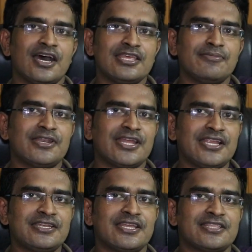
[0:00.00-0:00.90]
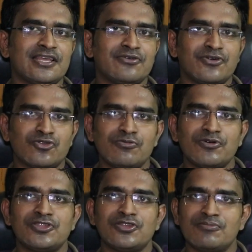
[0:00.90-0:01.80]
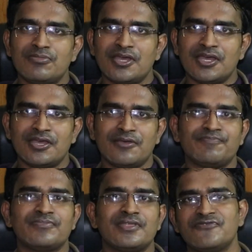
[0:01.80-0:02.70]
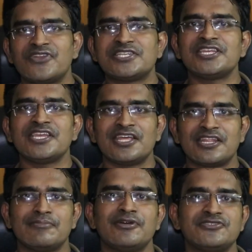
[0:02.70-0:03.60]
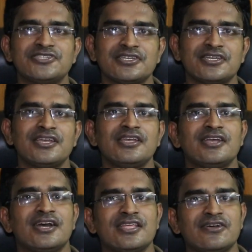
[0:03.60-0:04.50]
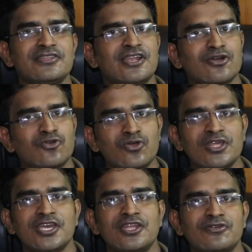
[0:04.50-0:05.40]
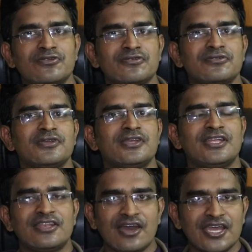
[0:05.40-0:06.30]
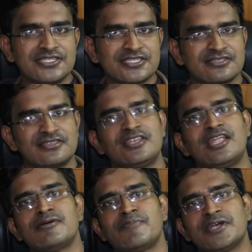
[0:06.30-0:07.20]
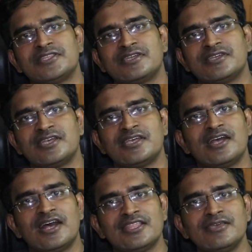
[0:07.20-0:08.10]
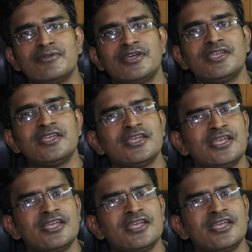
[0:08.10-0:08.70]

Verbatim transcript: அதே மாதிரி நைட் நேரத்தில் உங்கள் ரூம் வந்து ரொம்ப ரிஃப்ரெஷிங்காக இருக்க மாதிரி வச்சுக்கோங்க அதாவது நல்லா கூலிங்காக இருக்கணும் நாய்ஸ் இல்லாமல் பார்த்துக்குங்க அதே மாதிரி